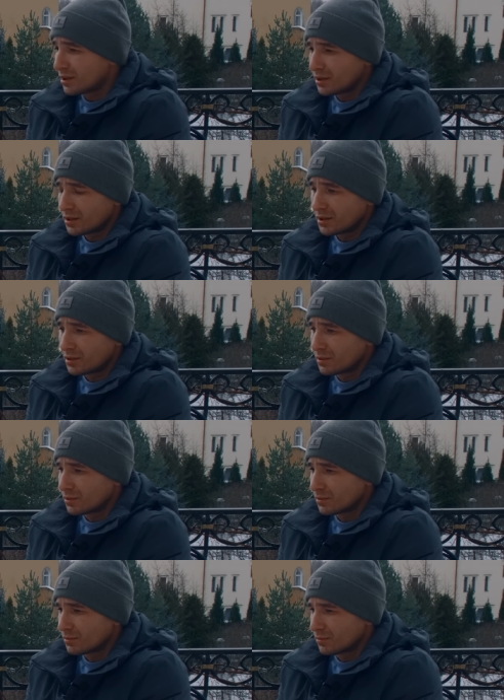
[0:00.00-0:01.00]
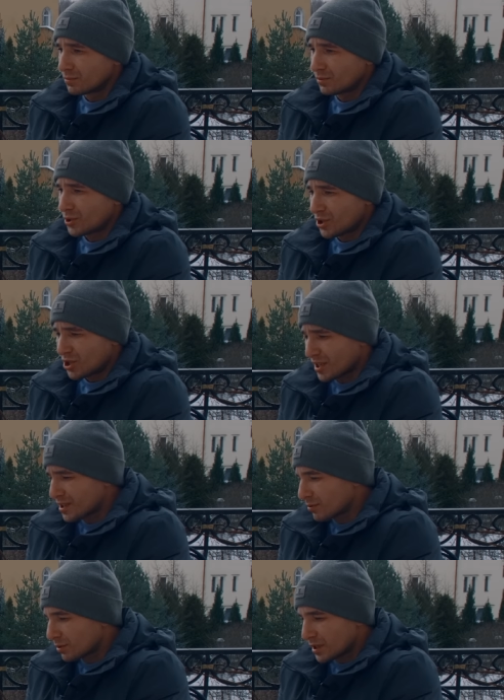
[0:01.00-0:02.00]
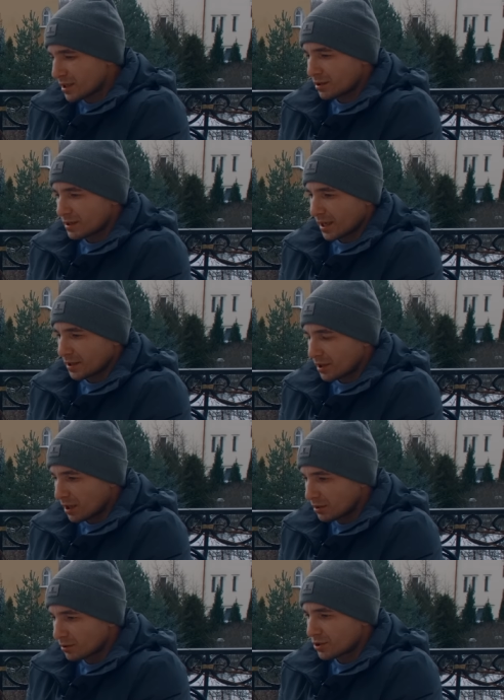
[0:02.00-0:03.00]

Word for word: И очень частые вот эти скандалы,